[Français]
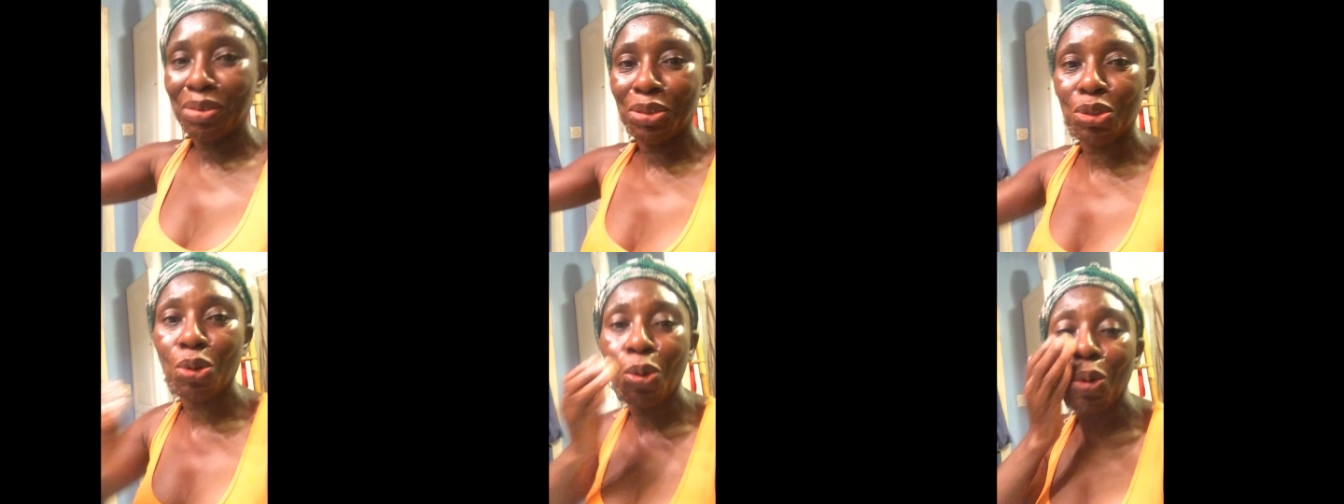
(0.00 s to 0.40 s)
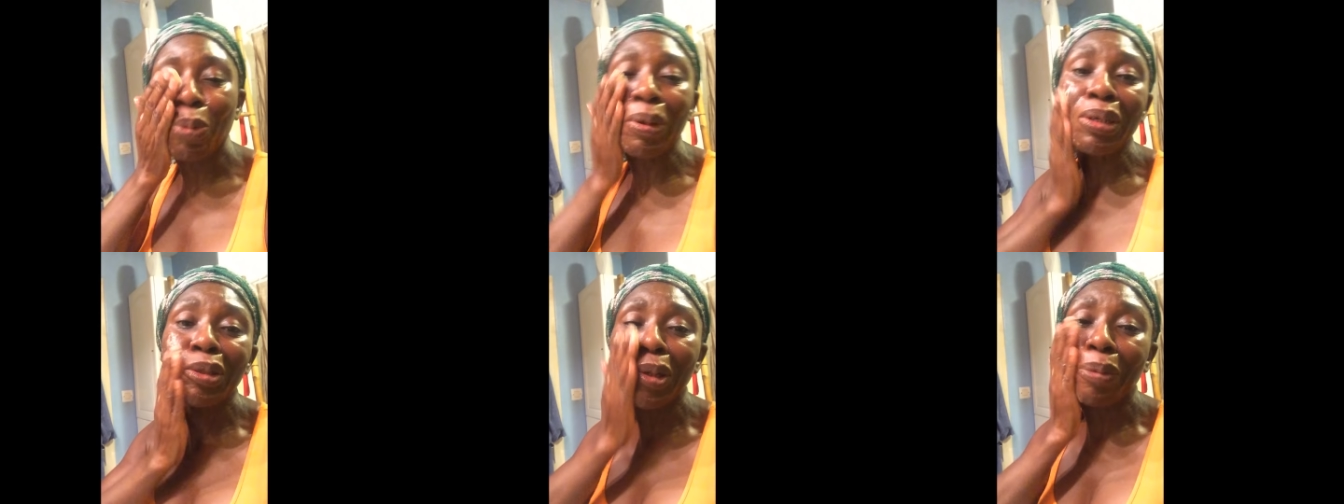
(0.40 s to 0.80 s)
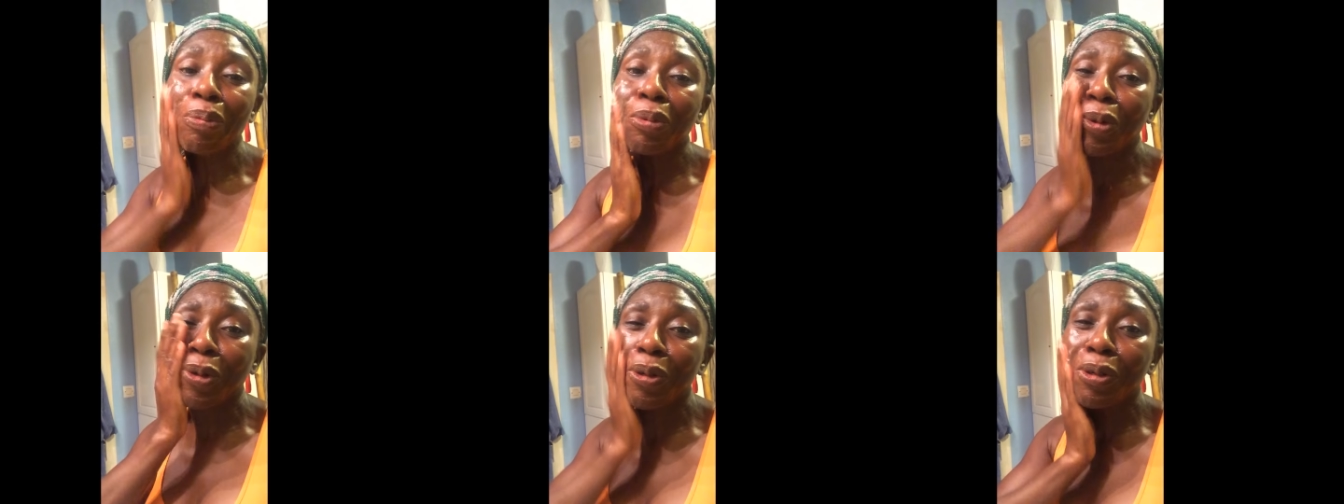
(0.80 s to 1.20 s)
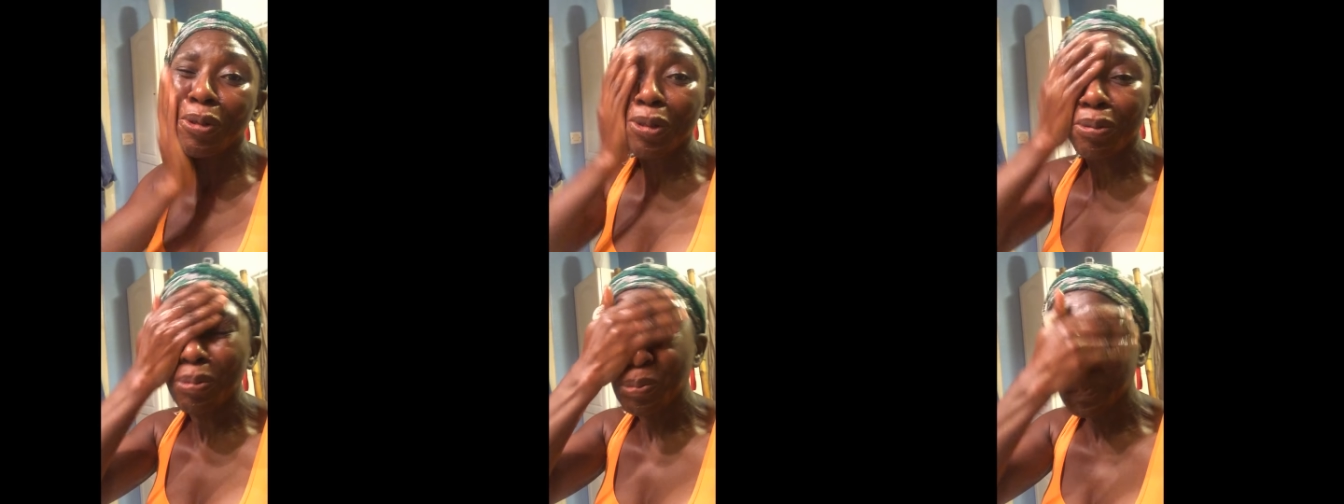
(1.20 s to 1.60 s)
je recommence un peu.
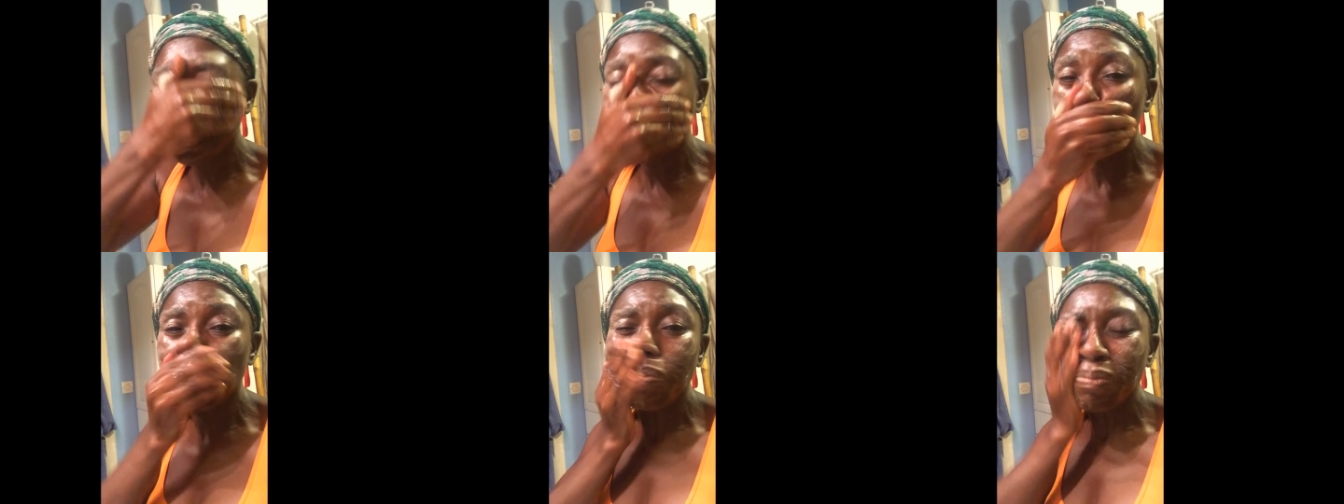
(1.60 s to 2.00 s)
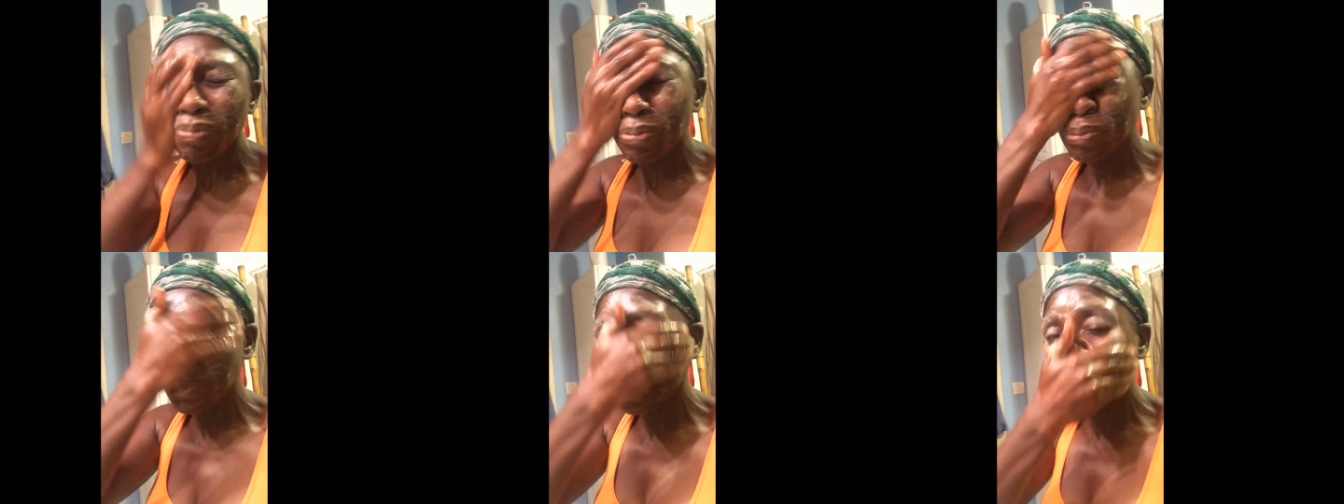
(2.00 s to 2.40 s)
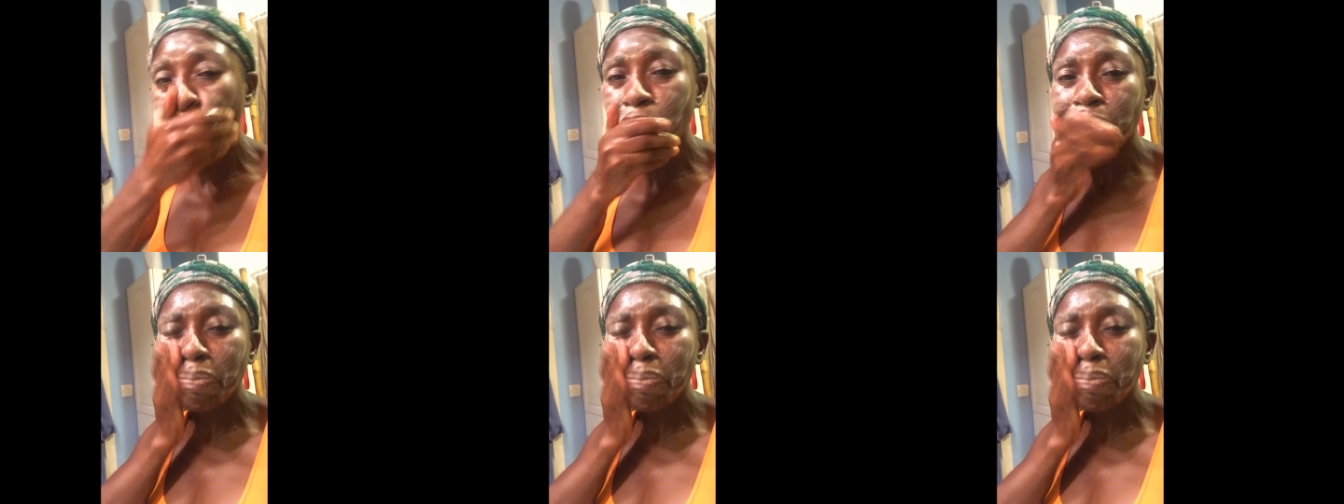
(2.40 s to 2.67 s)
Mm-hmm.